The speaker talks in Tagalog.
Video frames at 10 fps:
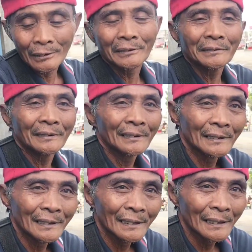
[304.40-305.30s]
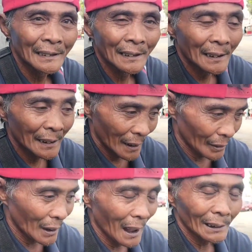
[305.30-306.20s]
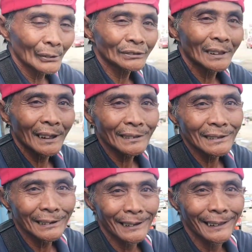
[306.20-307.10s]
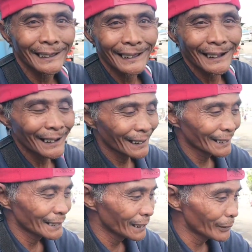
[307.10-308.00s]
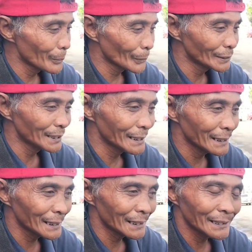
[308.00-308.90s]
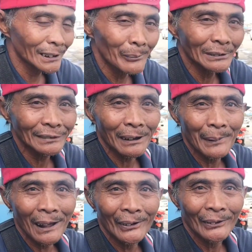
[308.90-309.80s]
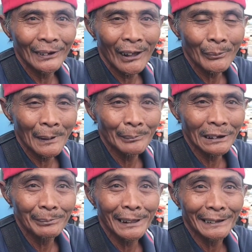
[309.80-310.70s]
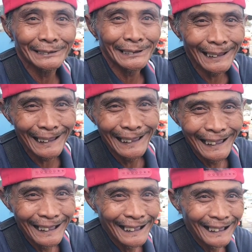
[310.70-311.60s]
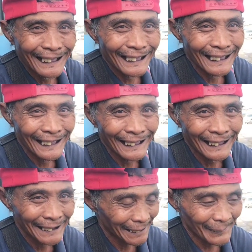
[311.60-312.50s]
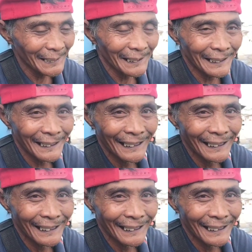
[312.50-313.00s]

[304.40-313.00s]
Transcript: Oo. Naglalako, naglalakad lang kayo? Araw talaga, sir. Araw-araw? Hindi naman po, hindi ang trabaho. Wala akong pambiling bigas. Wala kayo pambiling bigas? Wala.